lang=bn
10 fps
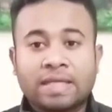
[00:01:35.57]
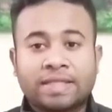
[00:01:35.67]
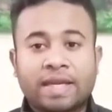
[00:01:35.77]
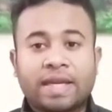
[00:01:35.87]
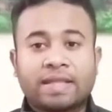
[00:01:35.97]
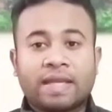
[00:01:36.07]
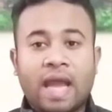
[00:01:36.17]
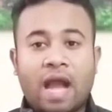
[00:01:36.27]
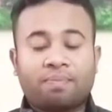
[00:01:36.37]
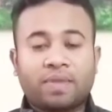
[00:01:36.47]
সেই ক্ষেত্রে
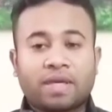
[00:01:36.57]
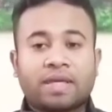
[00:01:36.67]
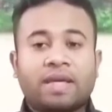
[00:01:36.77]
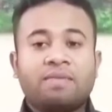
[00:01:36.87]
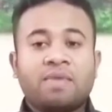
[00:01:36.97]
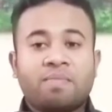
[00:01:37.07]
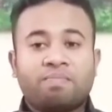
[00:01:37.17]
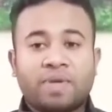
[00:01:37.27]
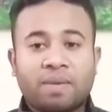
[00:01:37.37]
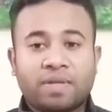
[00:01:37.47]
আপনাকে
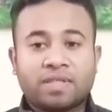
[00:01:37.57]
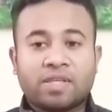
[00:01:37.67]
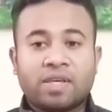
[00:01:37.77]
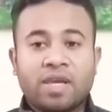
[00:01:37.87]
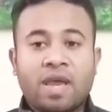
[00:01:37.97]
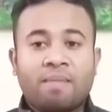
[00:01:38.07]
বিএমডিসি